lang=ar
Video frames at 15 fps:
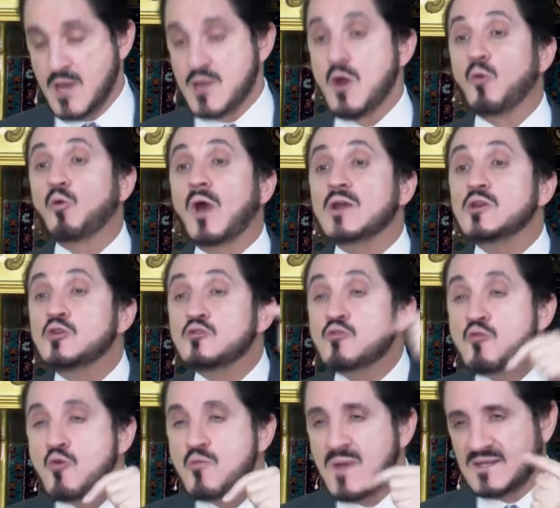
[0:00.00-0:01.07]
إنه
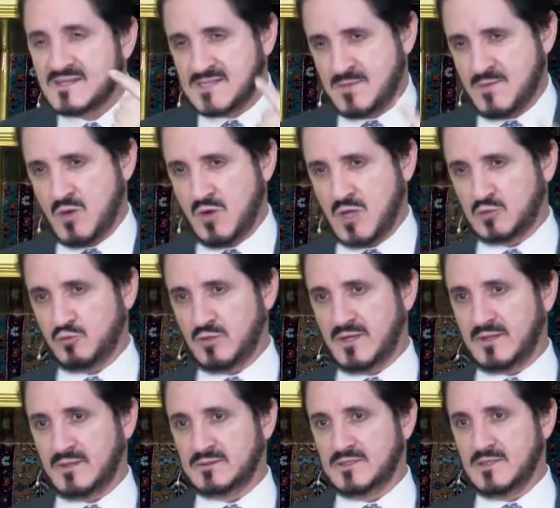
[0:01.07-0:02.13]
قيوم السماوات
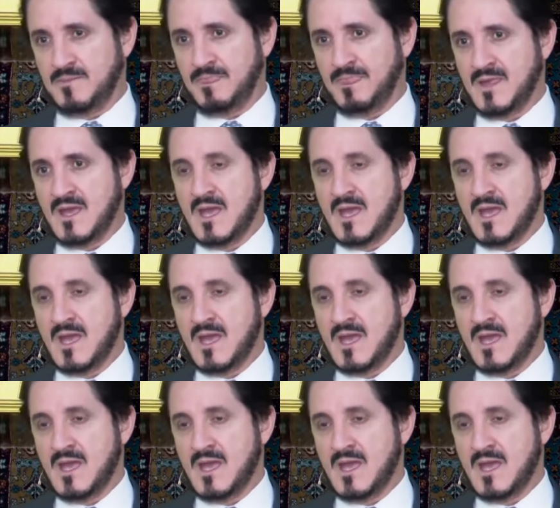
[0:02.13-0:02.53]
والأراضين